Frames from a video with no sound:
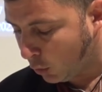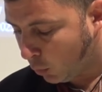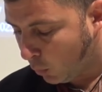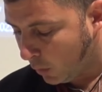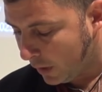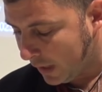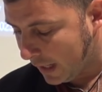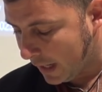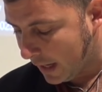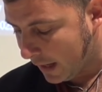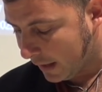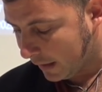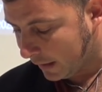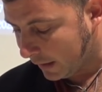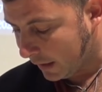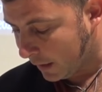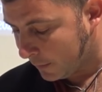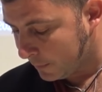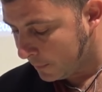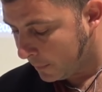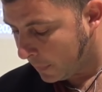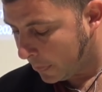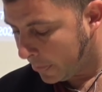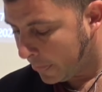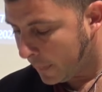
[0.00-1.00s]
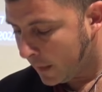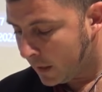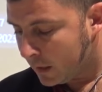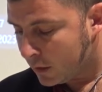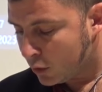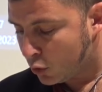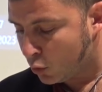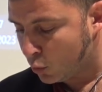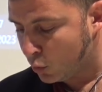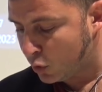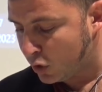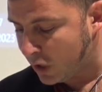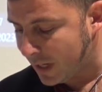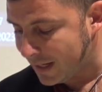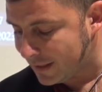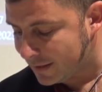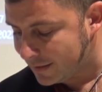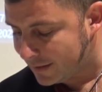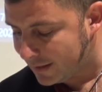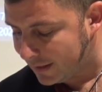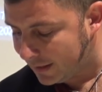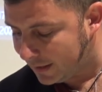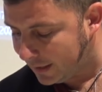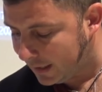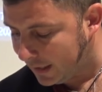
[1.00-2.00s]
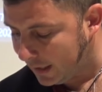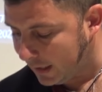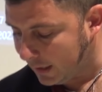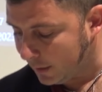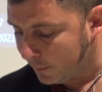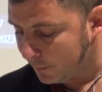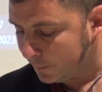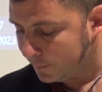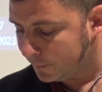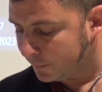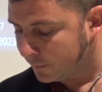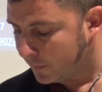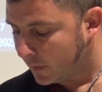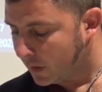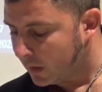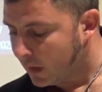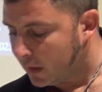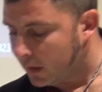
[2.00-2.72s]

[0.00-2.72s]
in quell'area? Successe che